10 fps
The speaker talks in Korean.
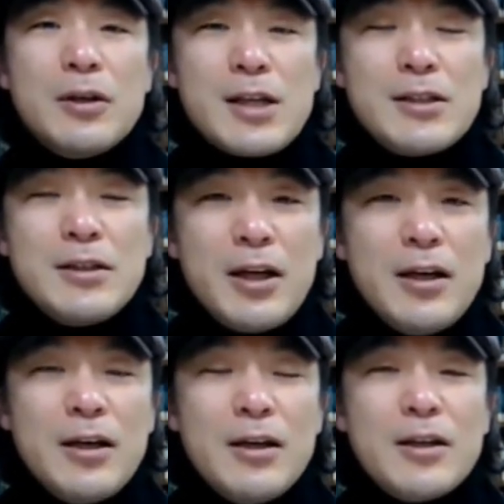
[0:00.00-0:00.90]

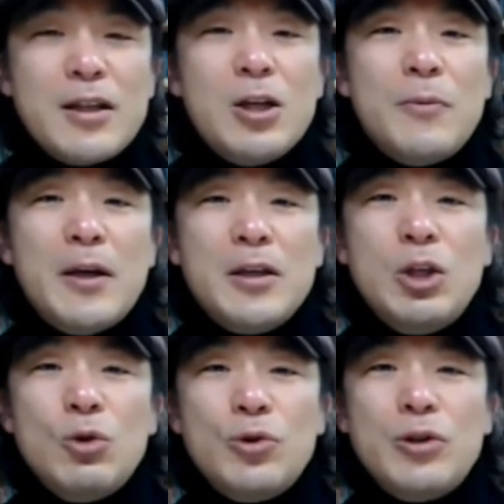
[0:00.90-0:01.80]
자신들의 기업의
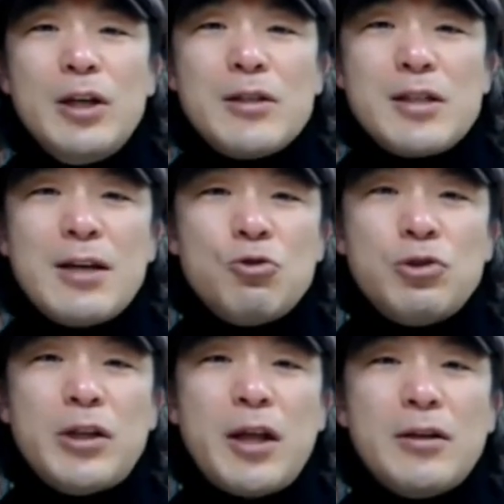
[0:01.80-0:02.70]
이윤을
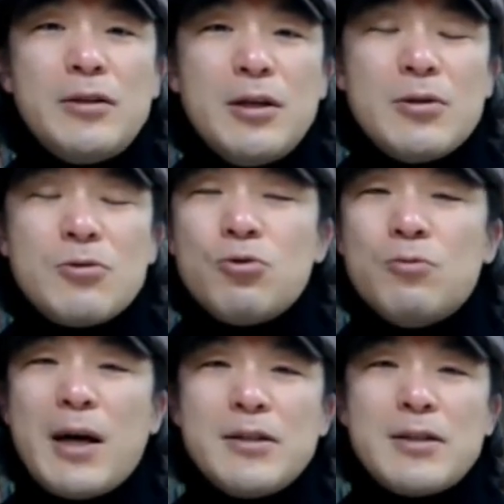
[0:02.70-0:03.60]
창출해내는
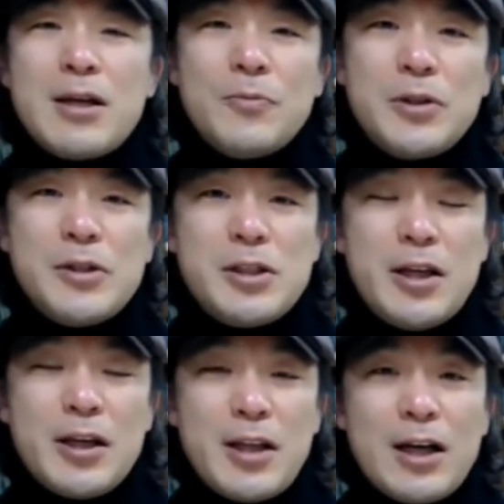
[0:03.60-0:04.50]
수많은 사업들을
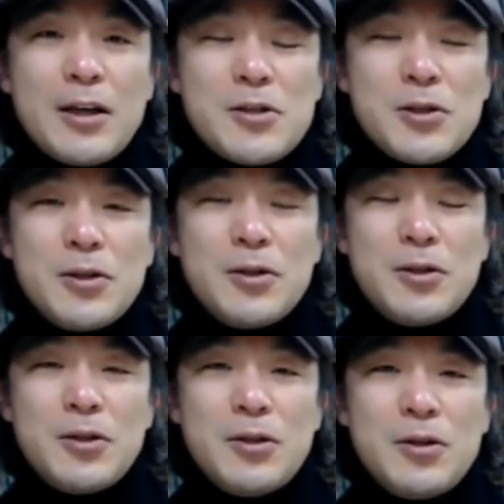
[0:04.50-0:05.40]
진행해 나가겠죠.
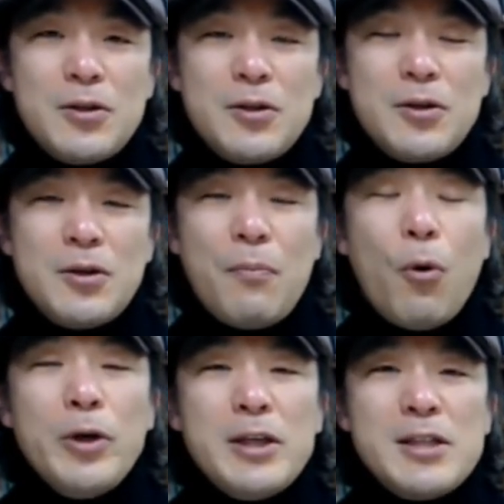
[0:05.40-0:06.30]

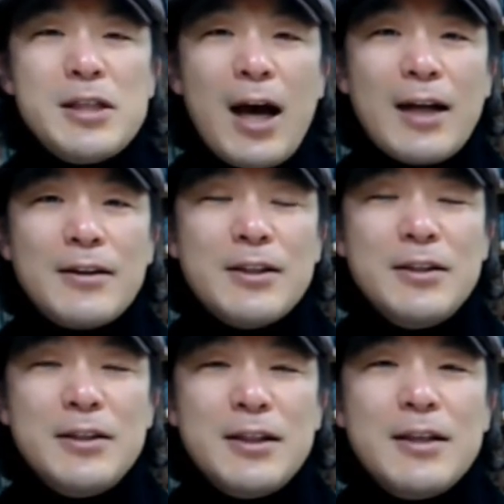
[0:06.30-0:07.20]
보이지
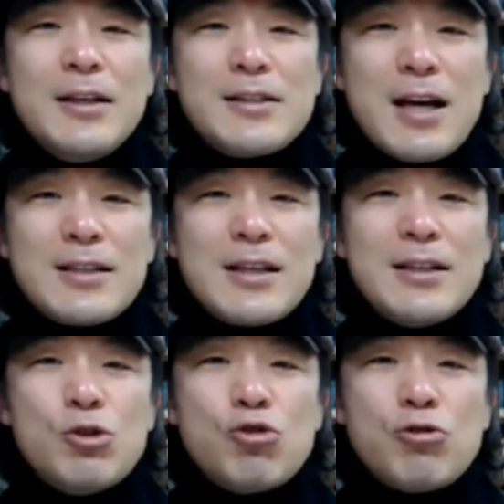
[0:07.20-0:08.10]
않는
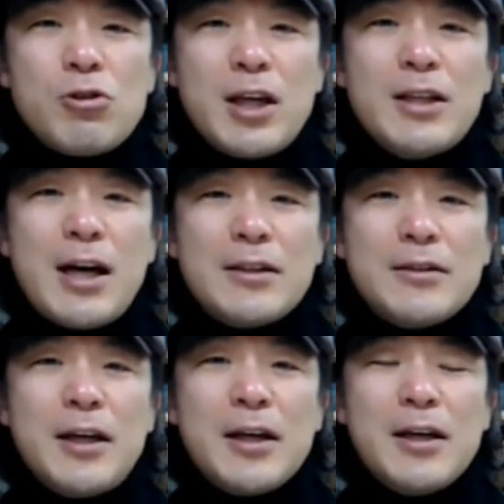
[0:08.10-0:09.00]
자산을 축적해
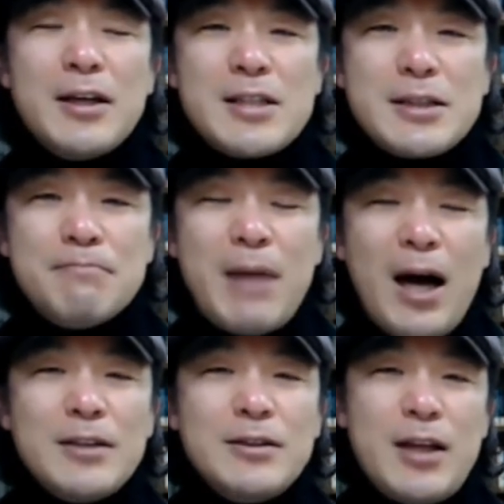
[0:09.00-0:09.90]
나가는데 지금
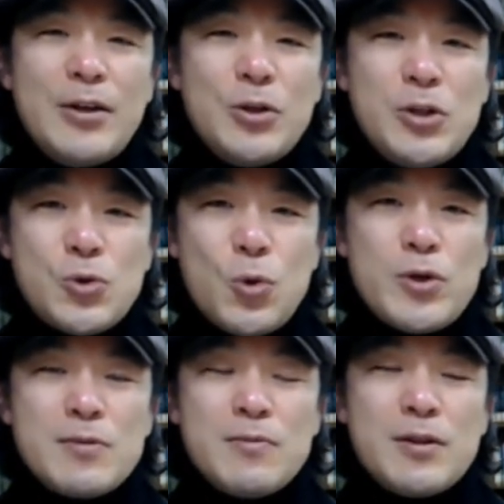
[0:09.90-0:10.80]
많은 에너지를 쏟고
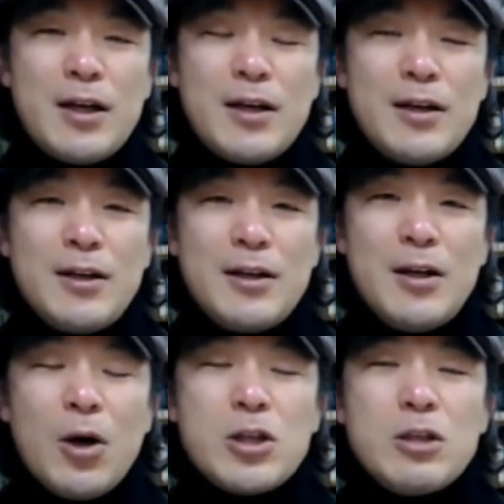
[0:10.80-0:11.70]
있습니다.
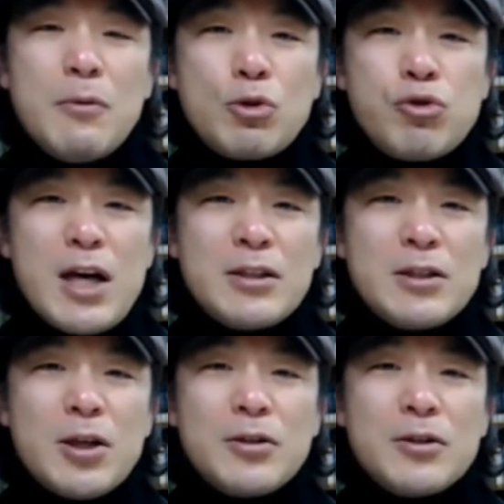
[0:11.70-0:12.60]
어찌 보면 투자하는
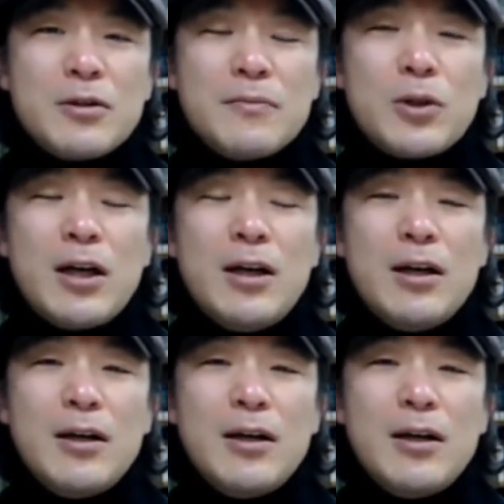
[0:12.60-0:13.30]
것 보다